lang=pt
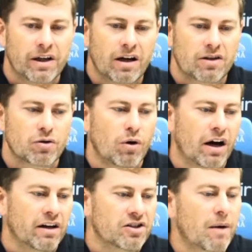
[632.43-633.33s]
Acho que o
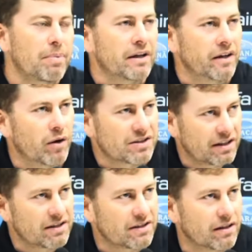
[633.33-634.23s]
Ryan já aprendeu essa
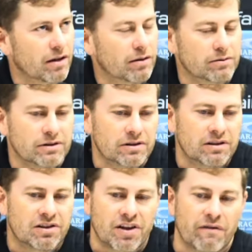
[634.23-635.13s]
lição
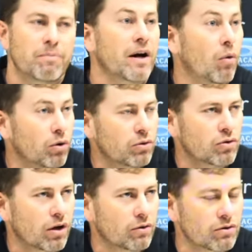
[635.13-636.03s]
e serve para outros
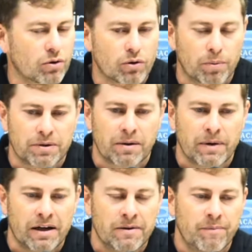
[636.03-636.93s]
jogadores do grupo
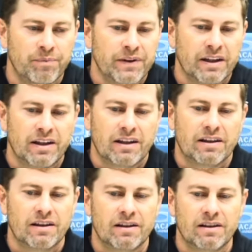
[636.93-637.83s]
também.
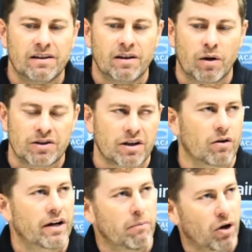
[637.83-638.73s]
E eu acho que
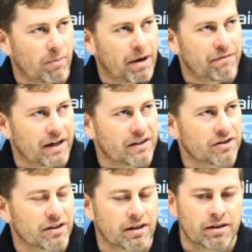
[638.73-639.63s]
agora é bola para
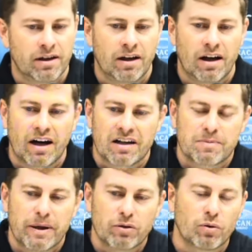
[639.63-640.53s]
frente, né? A
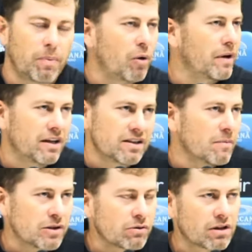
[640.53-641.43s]
respeito do Palmeiras, é
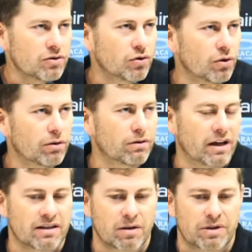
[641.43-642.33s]
mais um grande jogo,
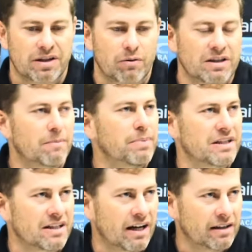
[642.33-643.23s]
né? Essa é uma sequência
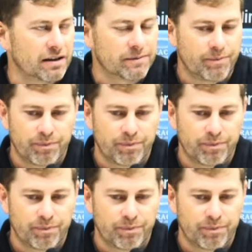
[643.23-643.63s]
pesada.